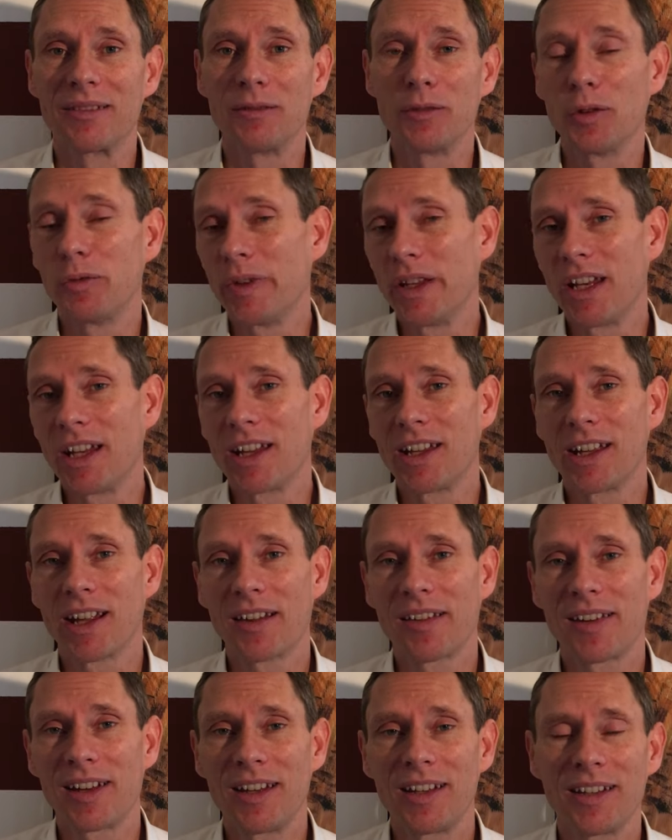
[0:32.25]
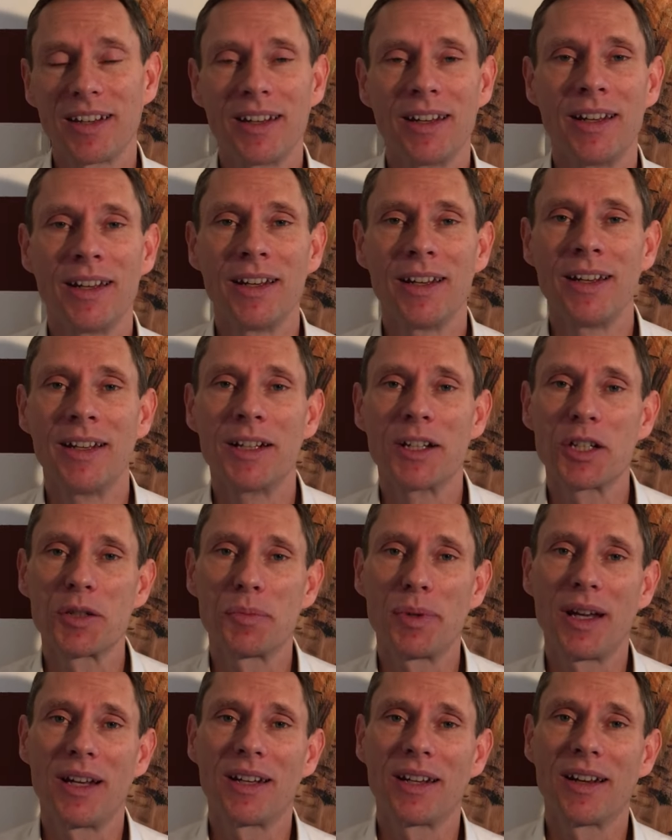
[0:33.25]
Nur wenige Jahrzehnte
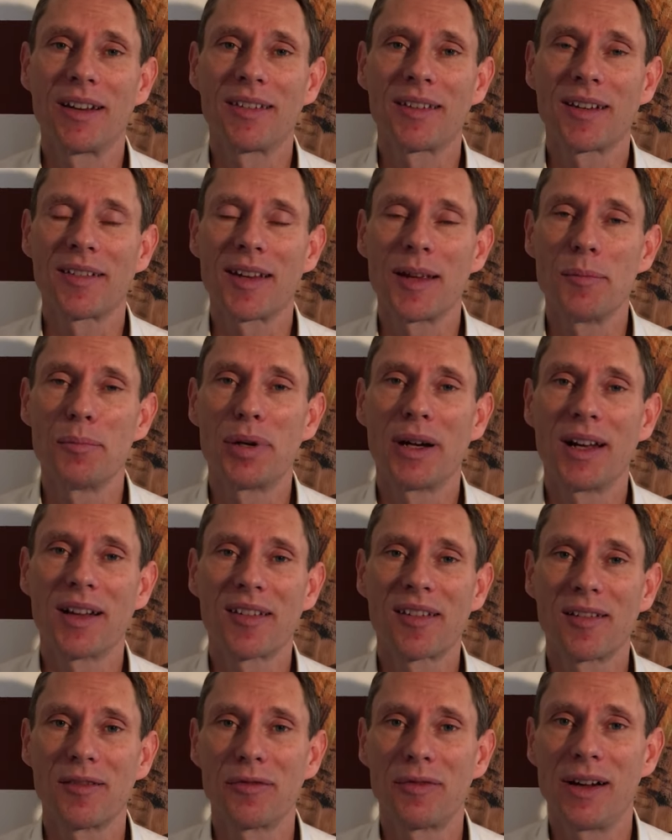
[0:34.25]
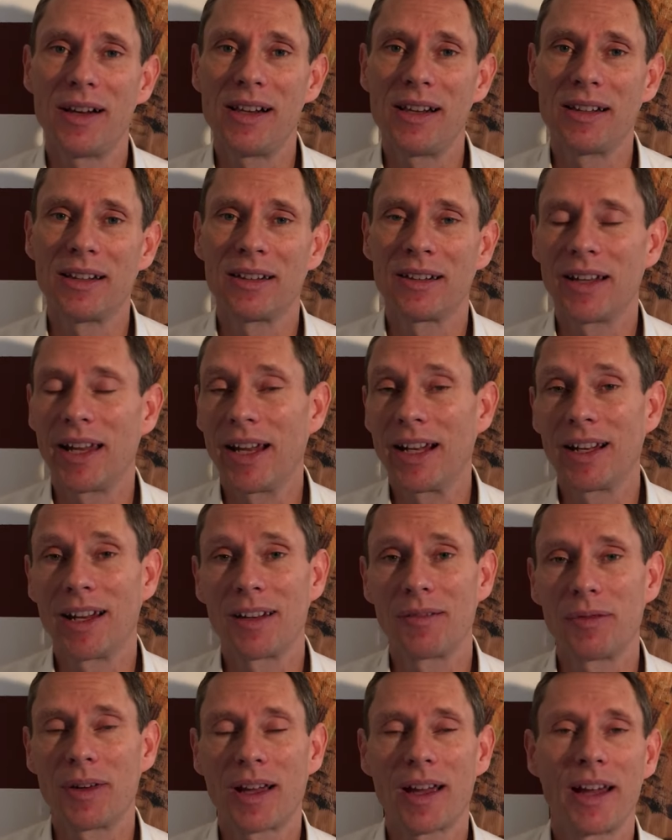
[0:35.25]
später ist das Empire zerfallen,
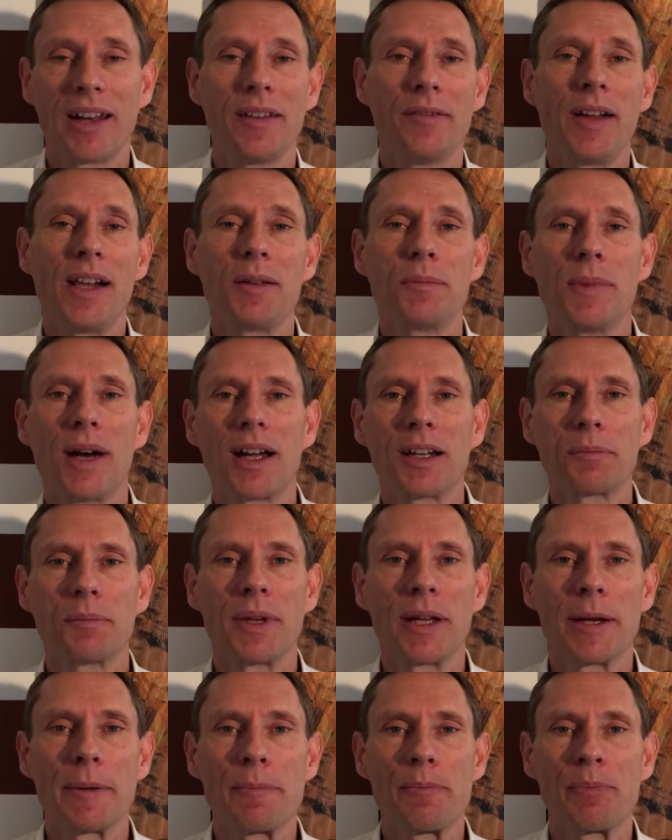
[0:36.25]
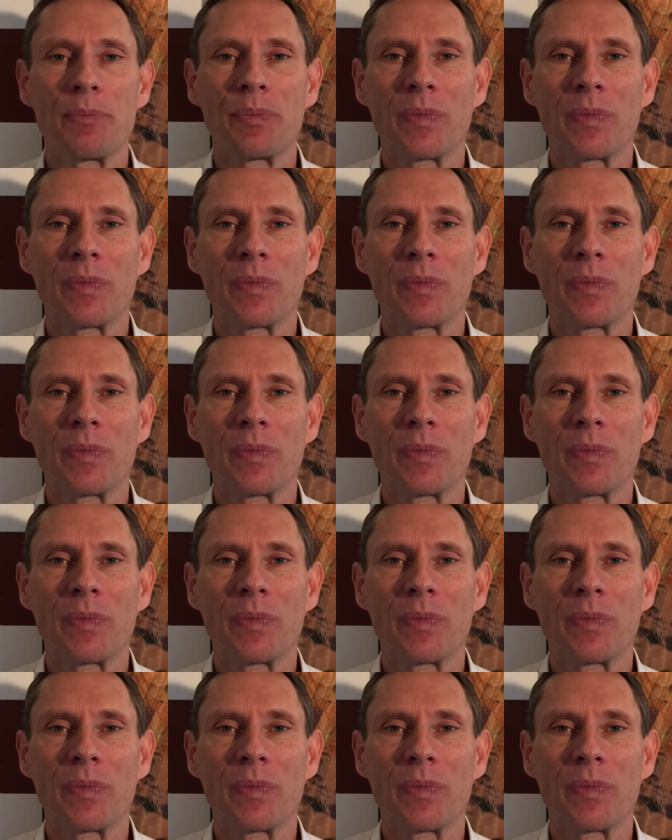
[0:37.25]
England war keine Weltmacht mehr